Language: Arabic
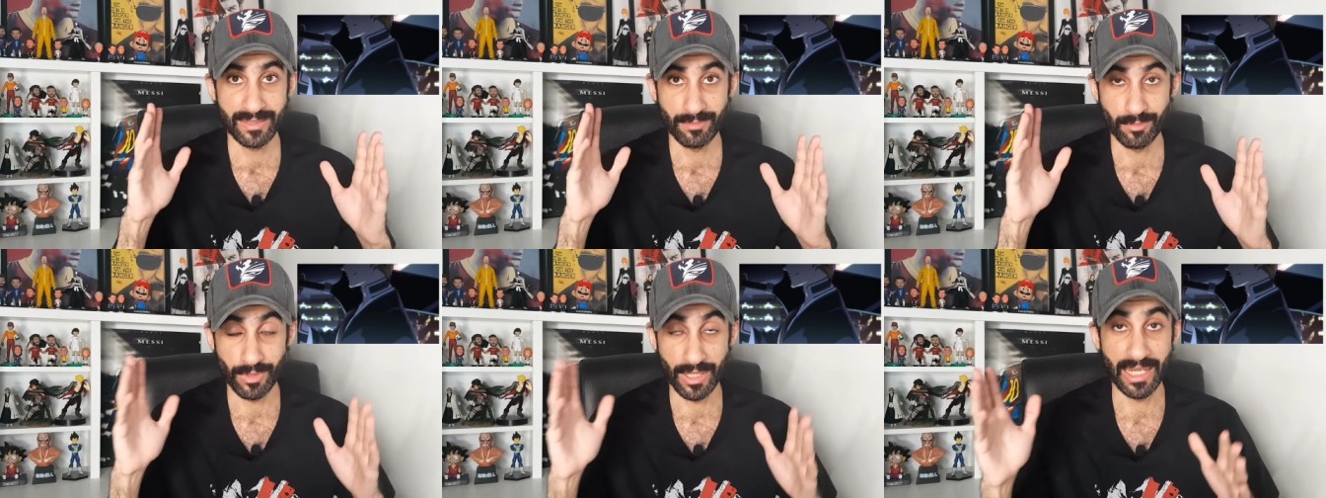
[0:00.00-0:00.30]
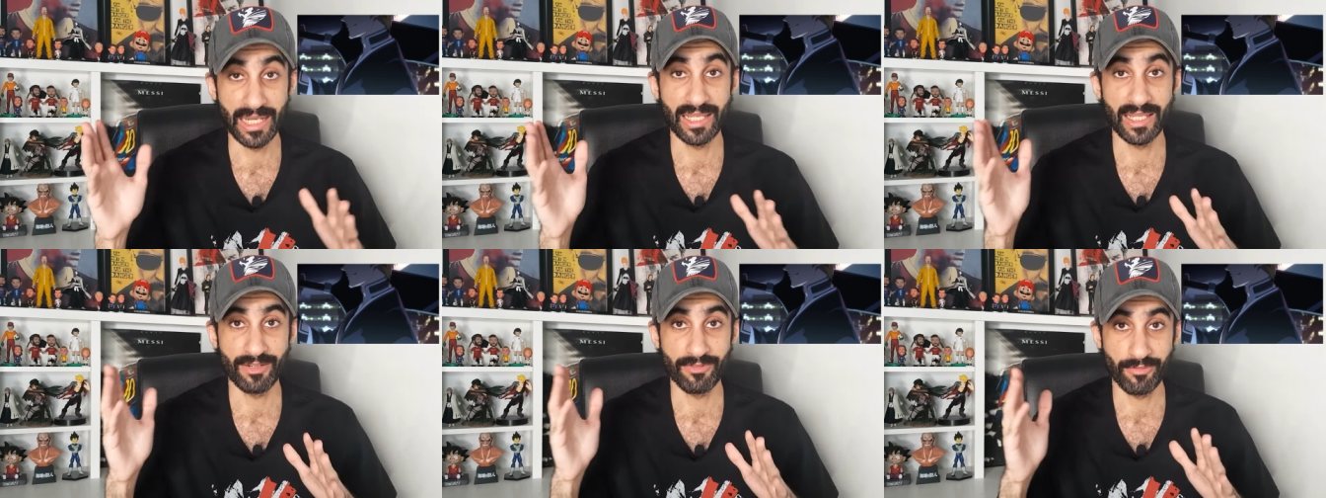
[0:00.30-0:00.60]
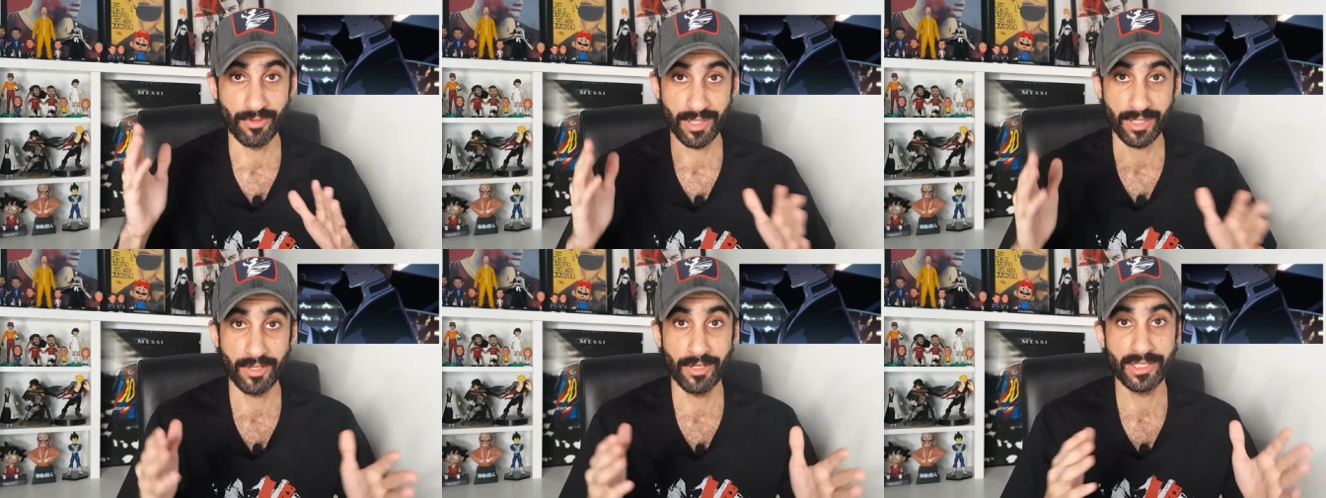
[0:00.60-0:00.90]

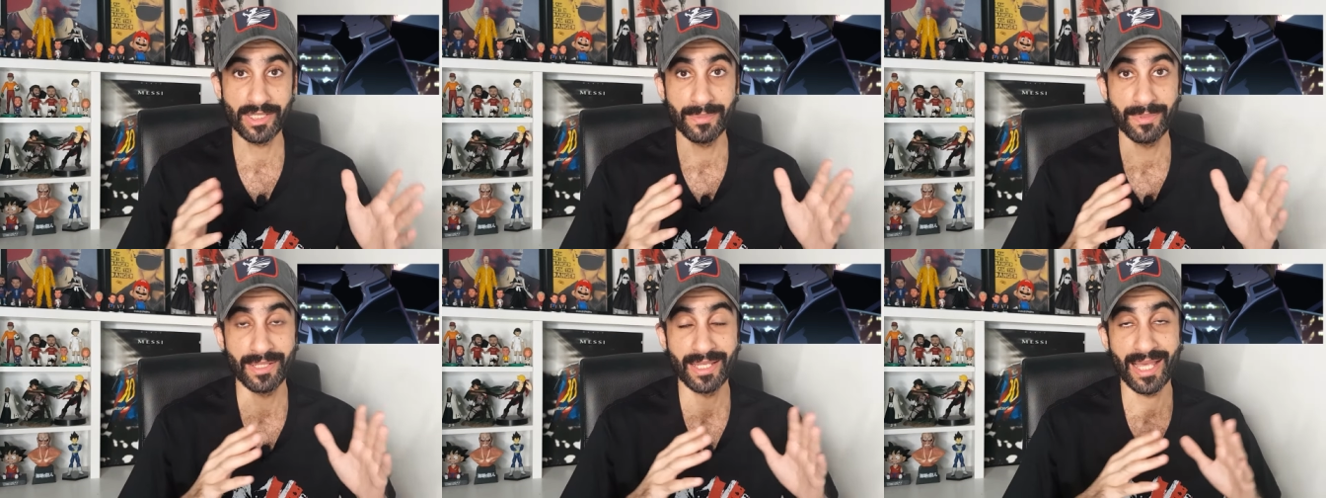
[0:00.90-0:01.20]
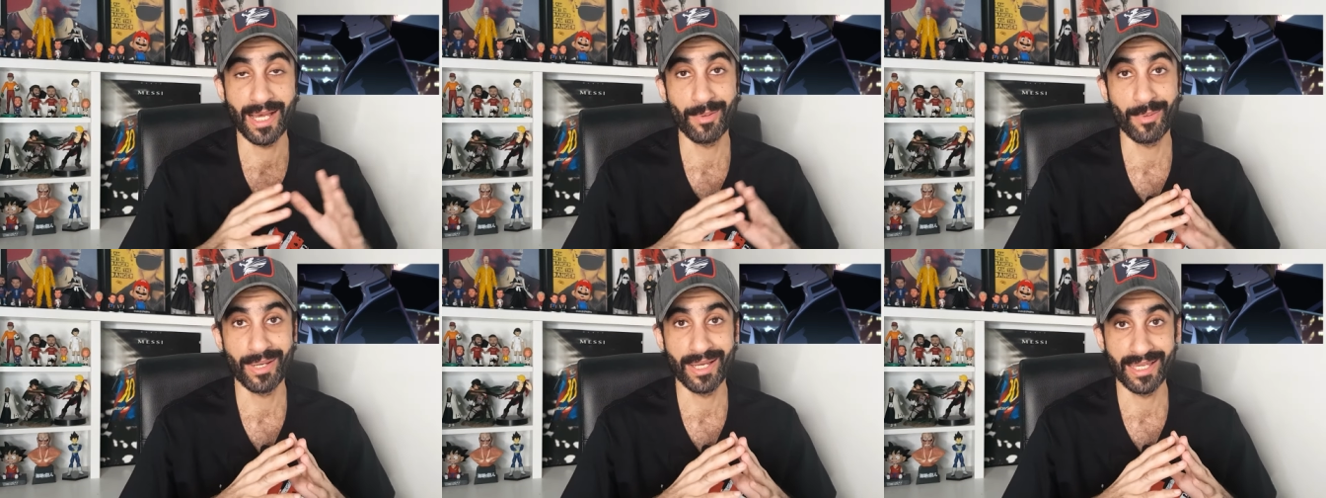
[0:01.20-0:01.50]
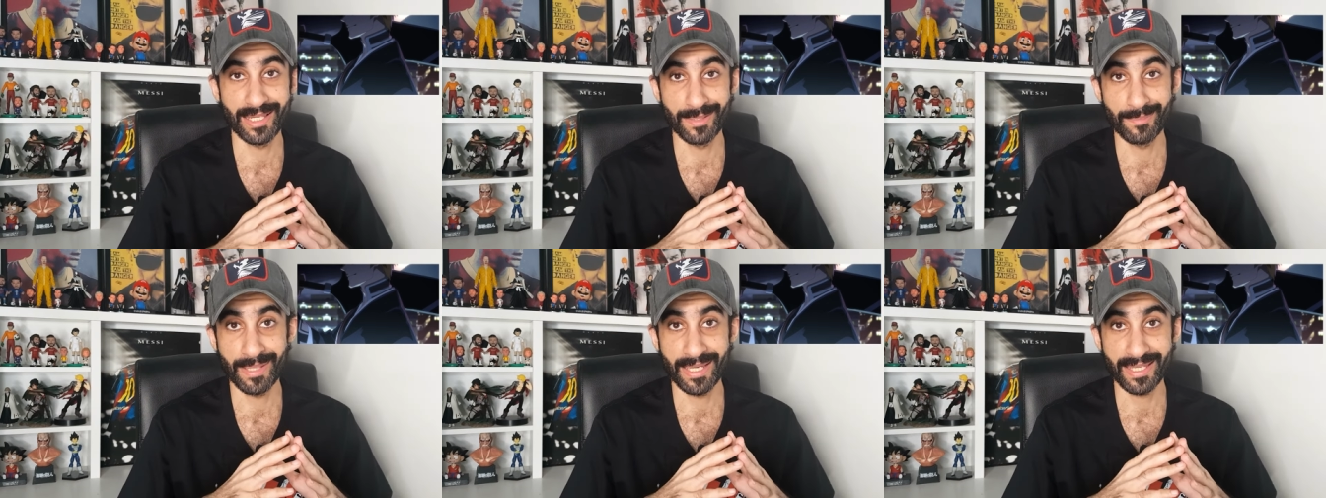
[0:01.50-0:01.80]
مؤلف وكاتب اللي هو
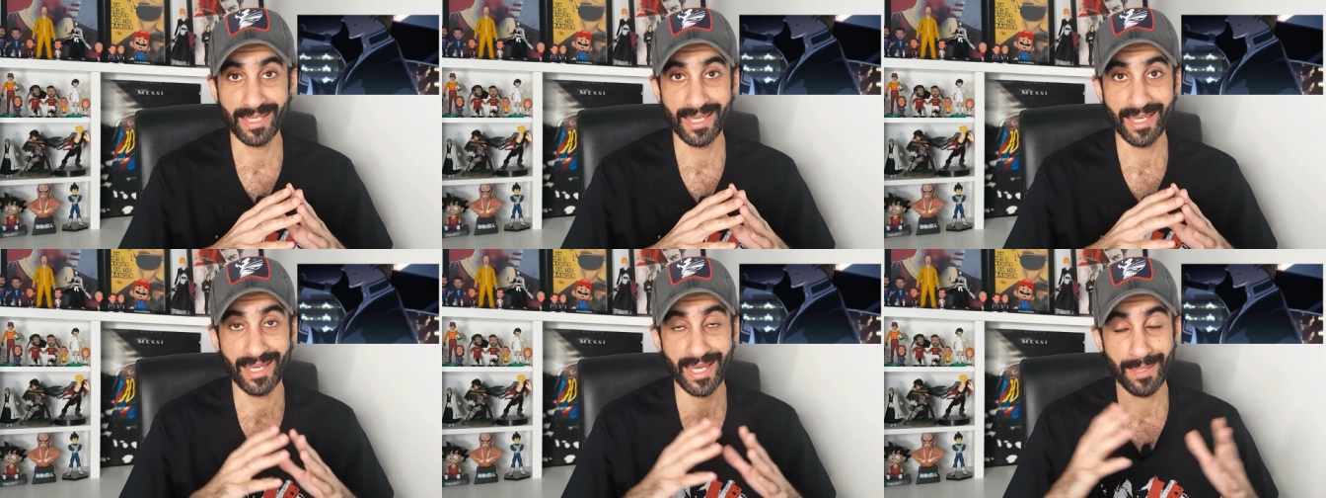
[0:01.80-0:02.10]
المانجا